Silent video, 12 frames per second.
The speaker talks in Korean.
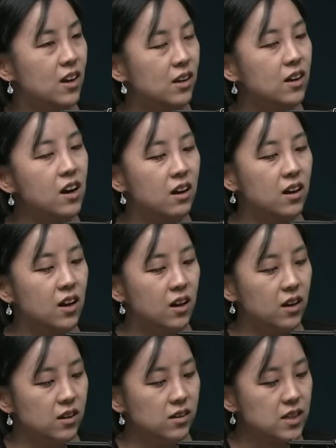그러니까
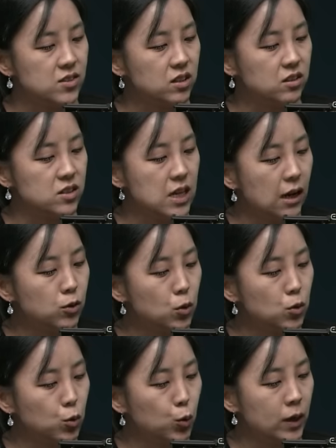사실 그
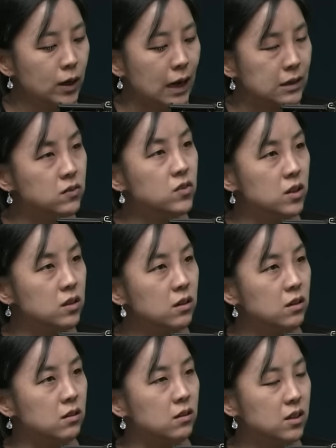상동교회의
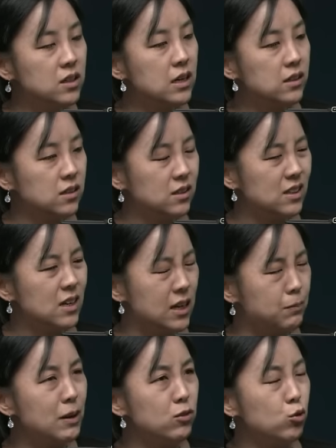가치는 그냥 그냥
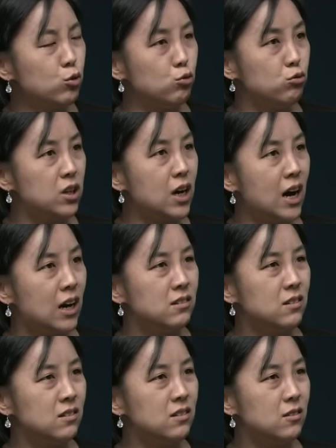일반적으로 우리가
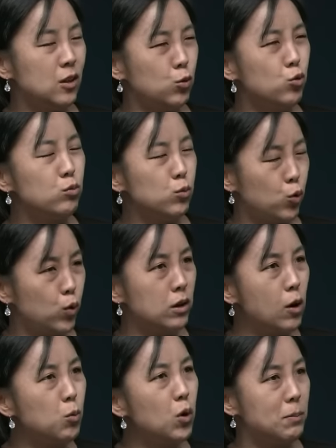아는 요즘 교회
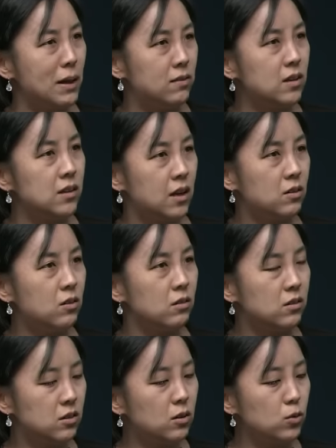혐오가 많잖아요.
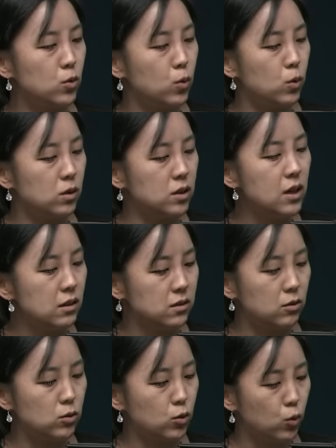예. 그런 교, 그냥
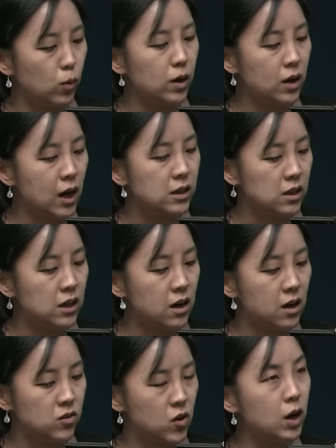그런 교회가
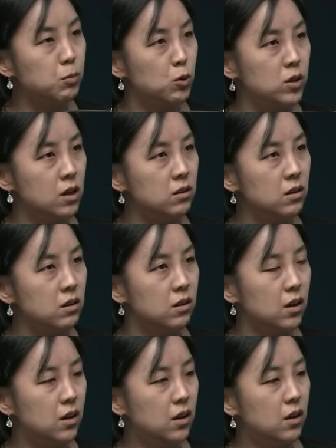아니라 제가 볼 때는